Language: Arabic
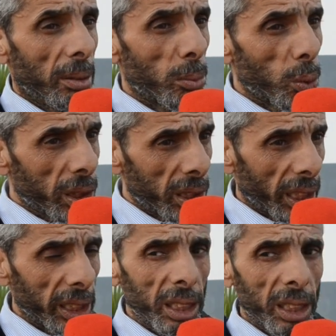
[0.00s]

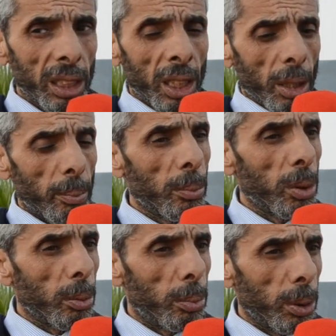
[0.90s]
موثقين
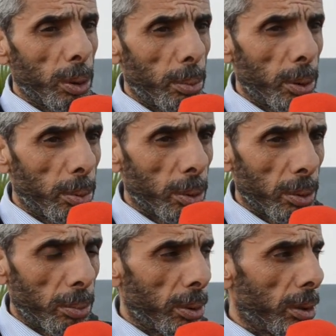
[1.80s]

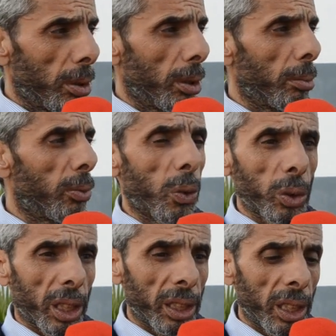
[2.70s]

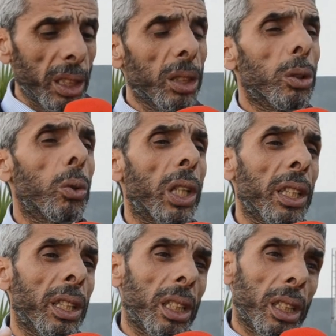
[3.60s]
بمفوض قضائي
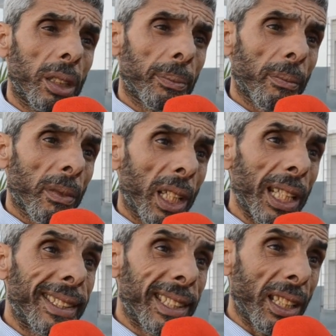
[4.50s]
وكاين
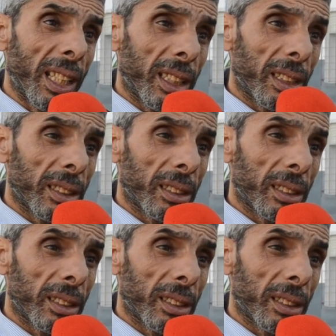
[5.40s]
كاين السي دي